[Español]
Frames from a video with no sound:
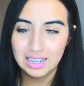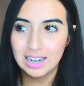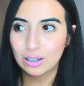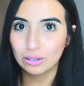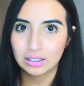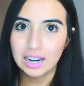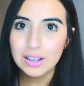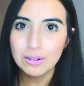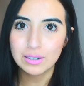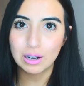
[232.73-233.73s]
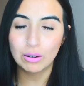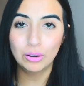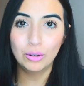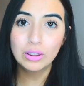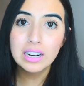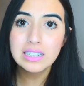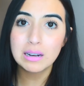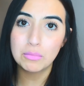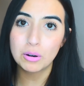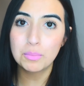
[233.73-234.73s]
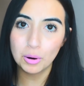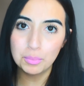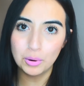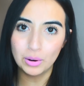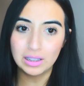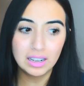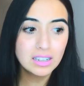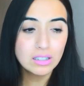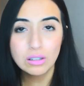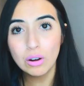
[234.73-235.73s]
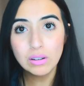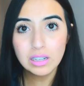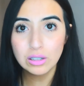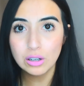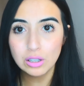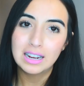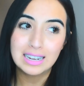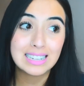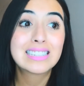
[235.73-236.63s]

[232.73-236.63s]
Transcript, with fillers: Y al contrario, o sea, cuando no tienes amor propio y tienes todas esas